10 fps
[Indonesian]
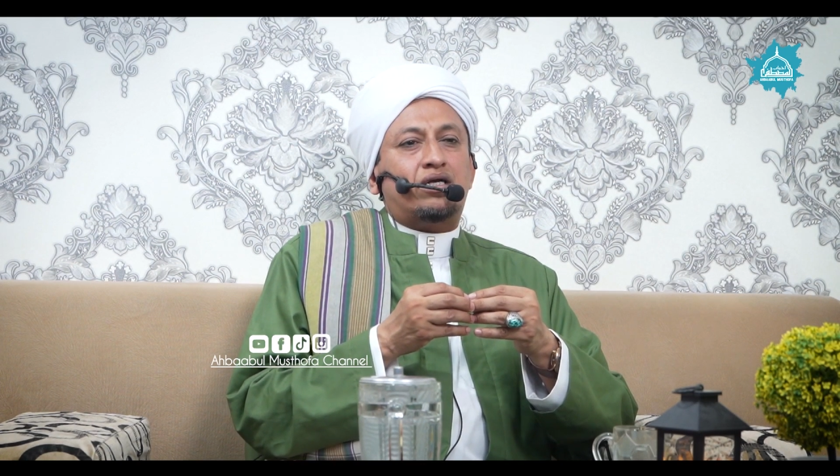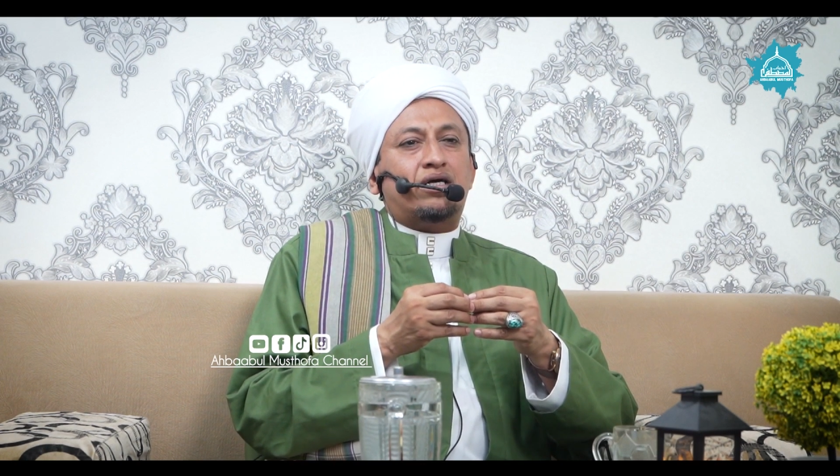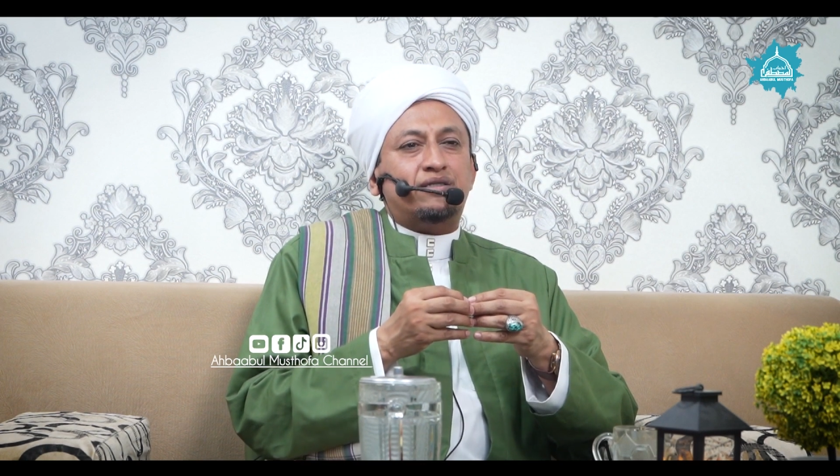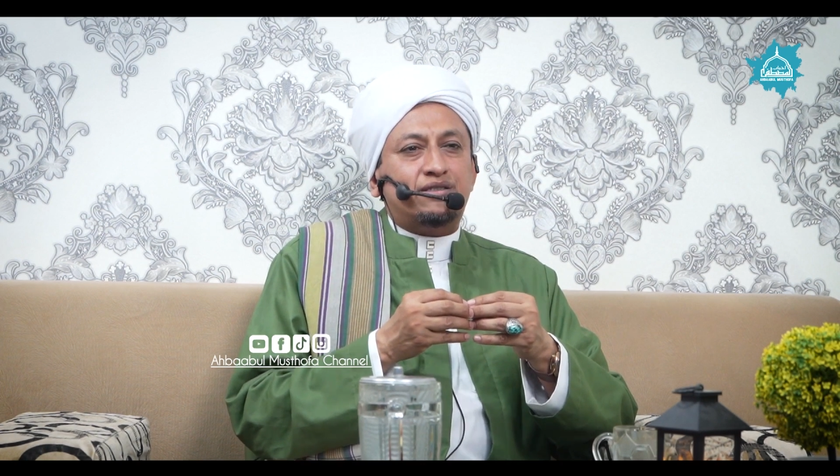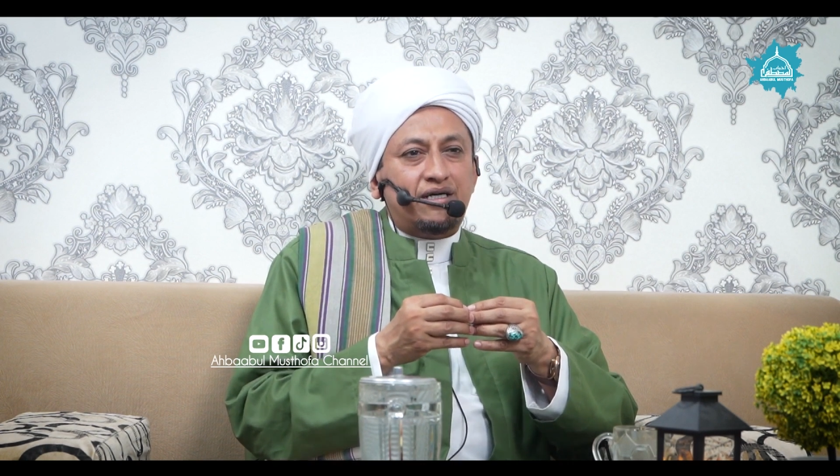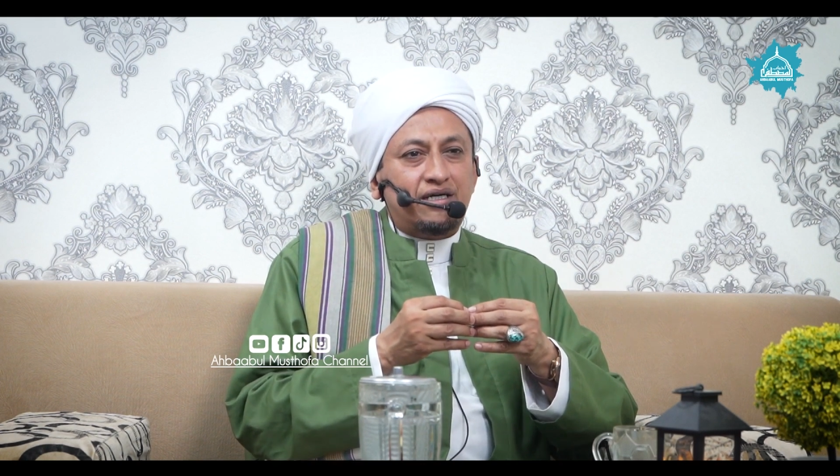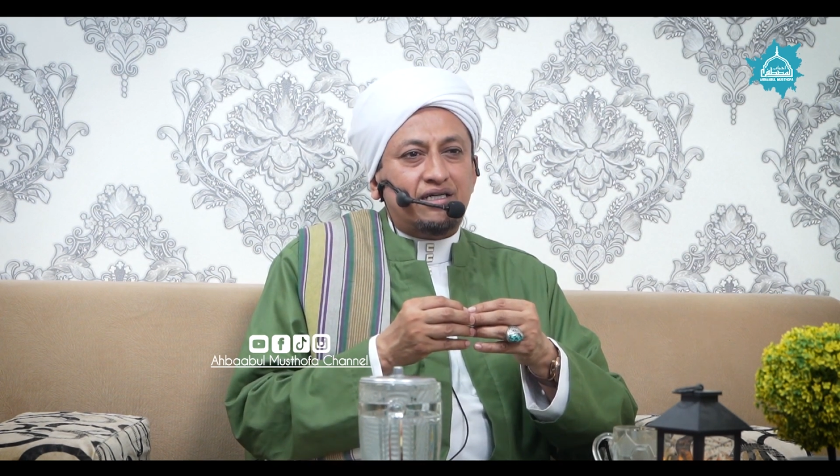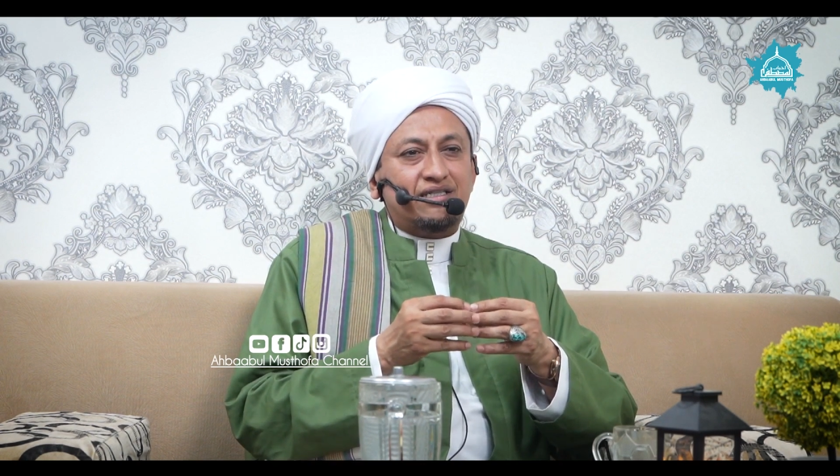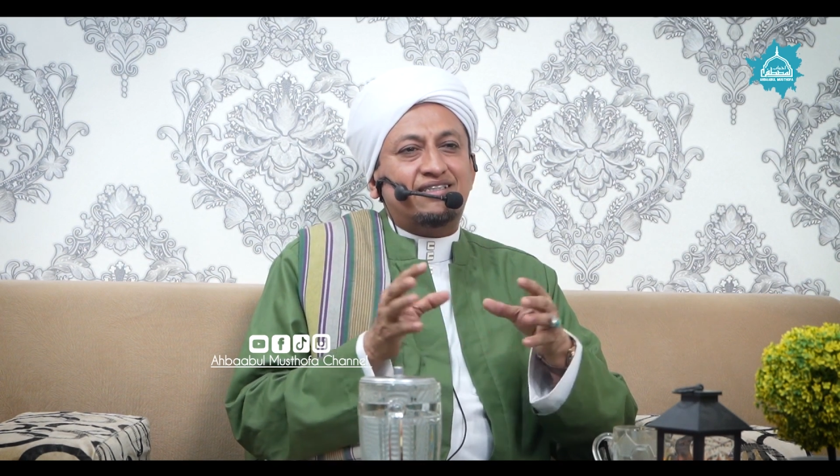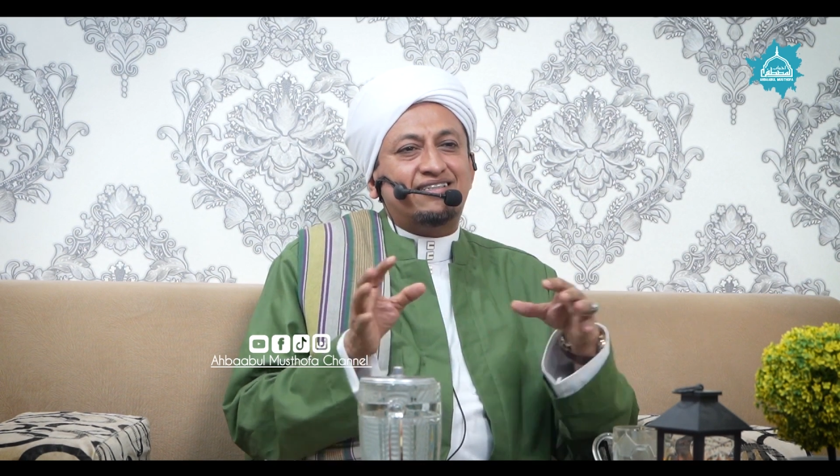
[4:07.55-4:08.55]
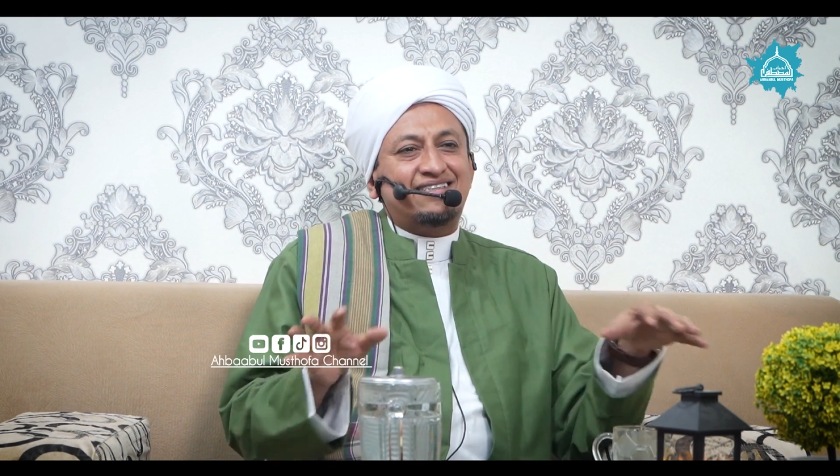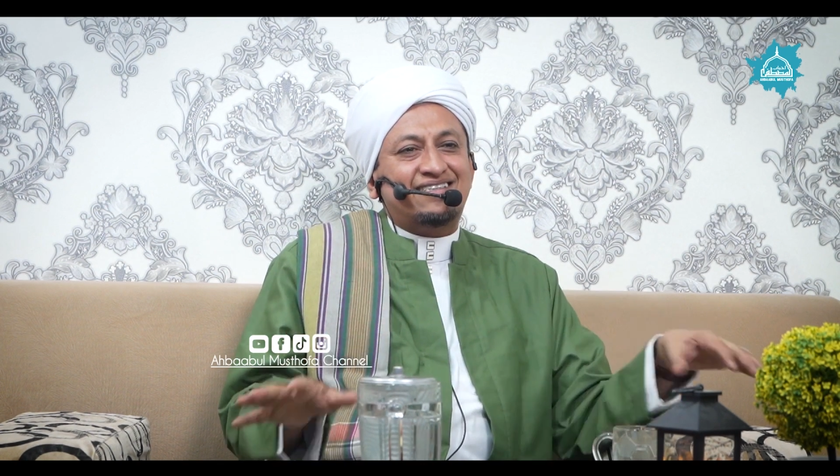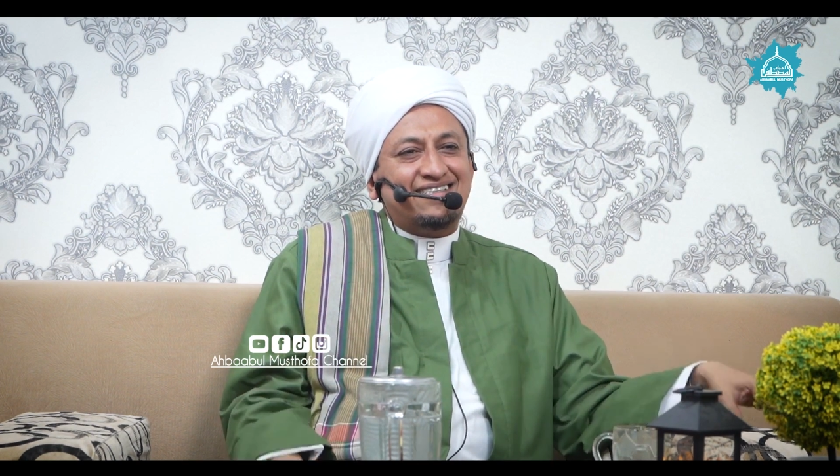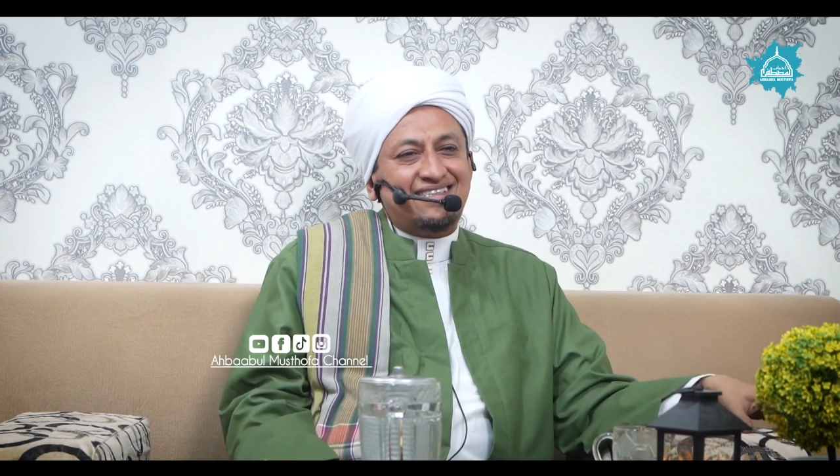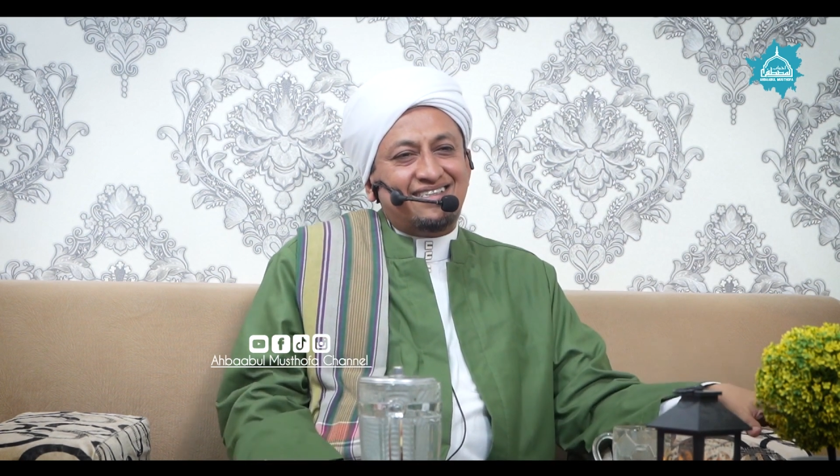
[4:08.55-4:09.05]
Al-Haddad.
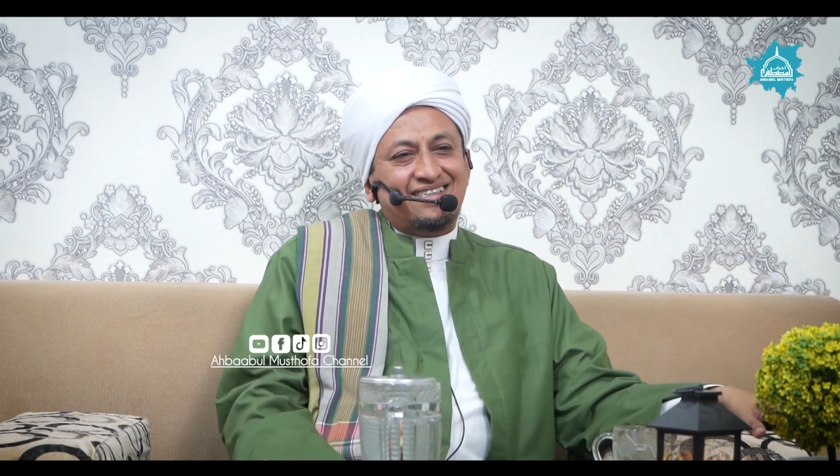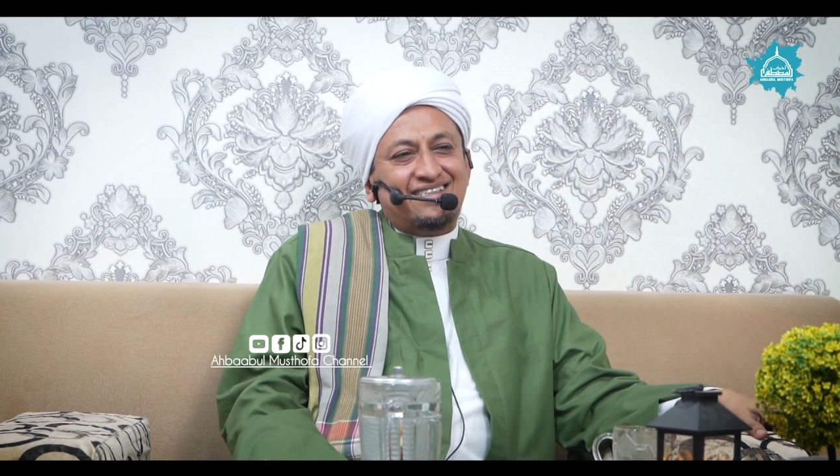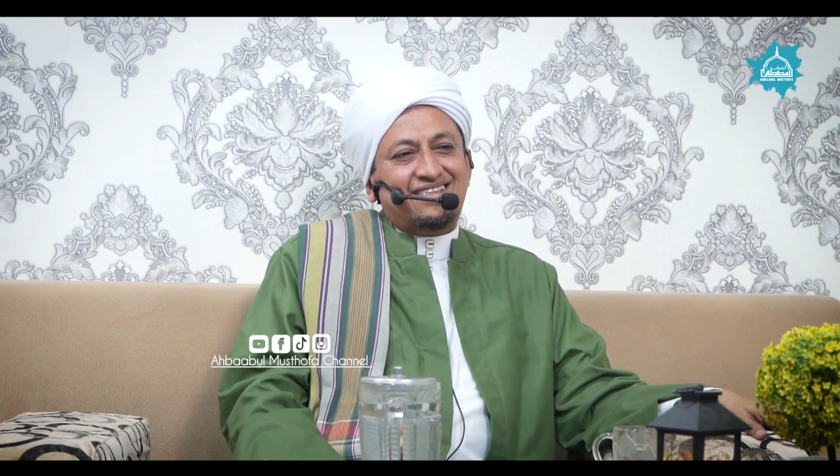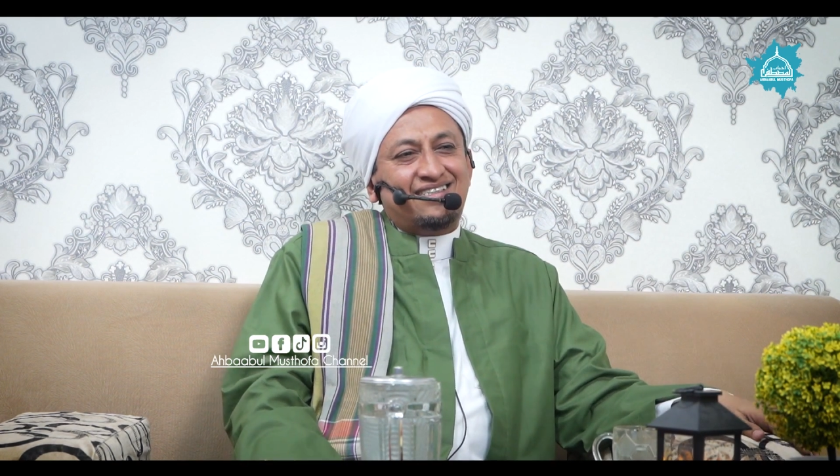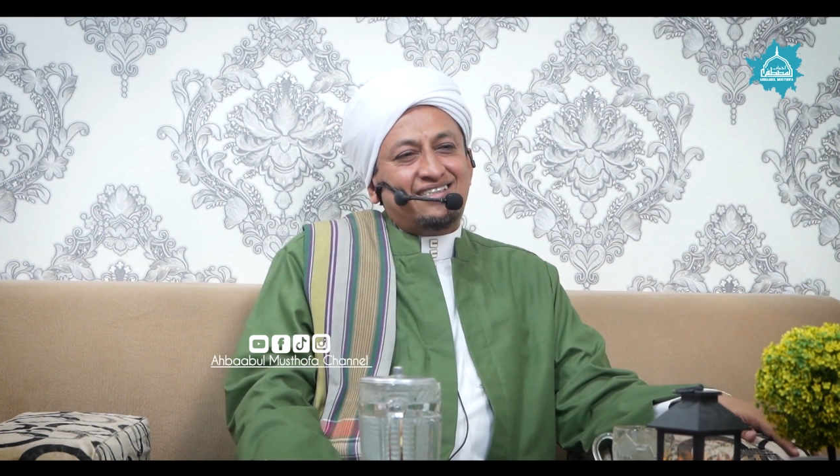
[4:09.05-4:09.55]
Qabilna ijazah.